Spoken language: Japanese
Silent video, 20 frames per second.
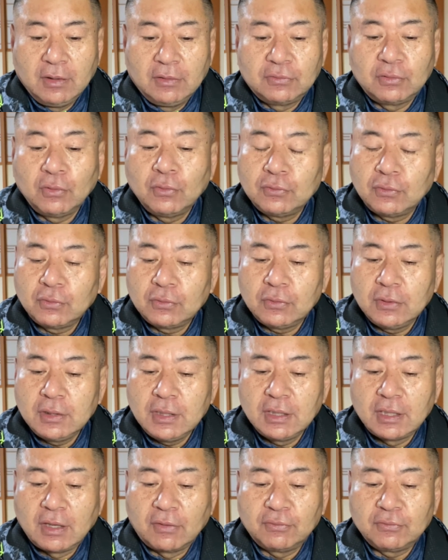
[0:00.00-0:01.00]
相続
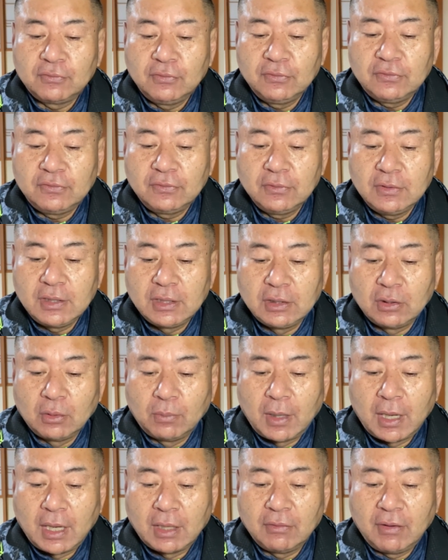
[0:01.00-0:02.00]
人が複数人の
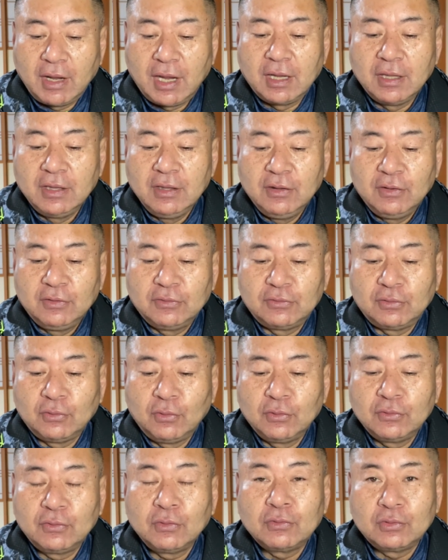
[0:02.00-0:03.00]
場合は、
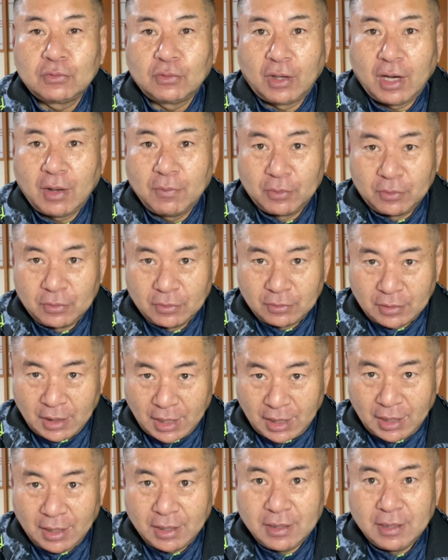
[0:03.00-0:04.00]
相続トラブル
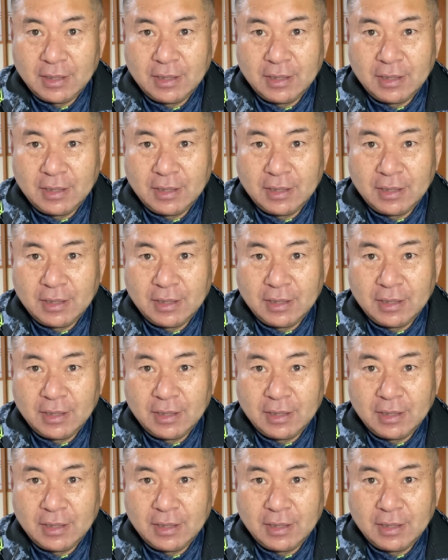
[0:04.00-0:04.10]
が